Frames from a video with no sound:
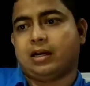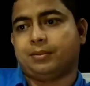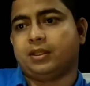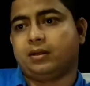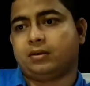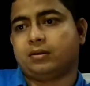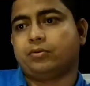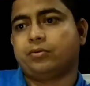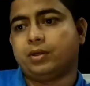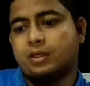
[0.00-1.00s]
আমাদের
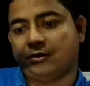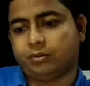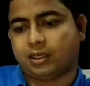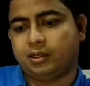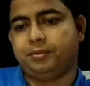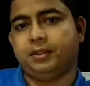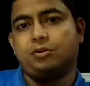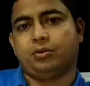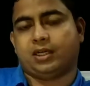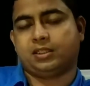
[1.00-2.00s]
অন্যান্য
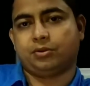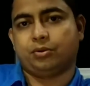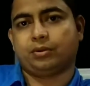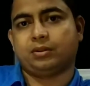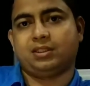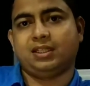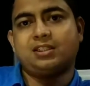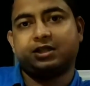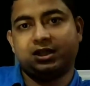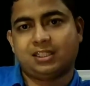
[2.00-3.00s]
শারীরবৃত্তীয় কাজে হোক যে
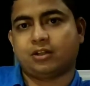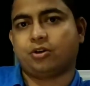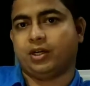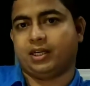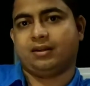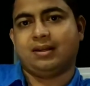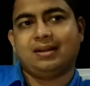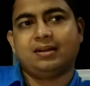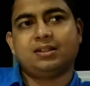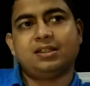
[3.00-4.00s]
স্ট্রেসটা হয়
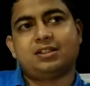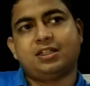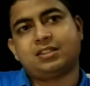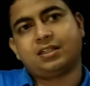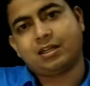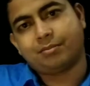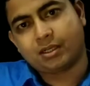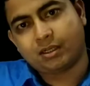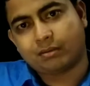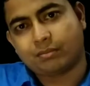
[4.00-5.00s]
সেই স্ট্রেসটাকে
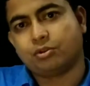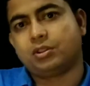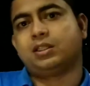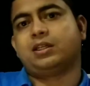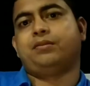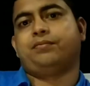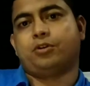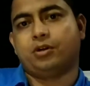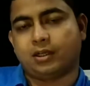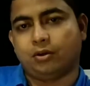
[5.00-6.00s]
আমরা মস্তিষ্কের
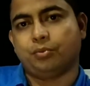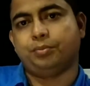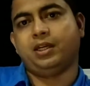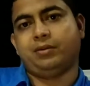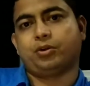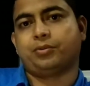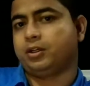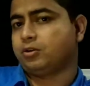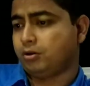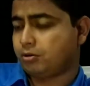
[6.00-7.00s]
ফ্রন্টাল লোভ দিয়ে
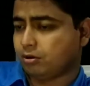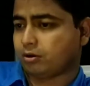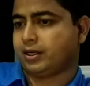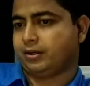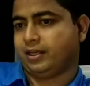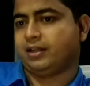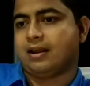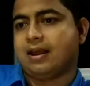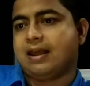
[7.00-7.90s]
মোটামুটি কন্ট্রোল করা হয়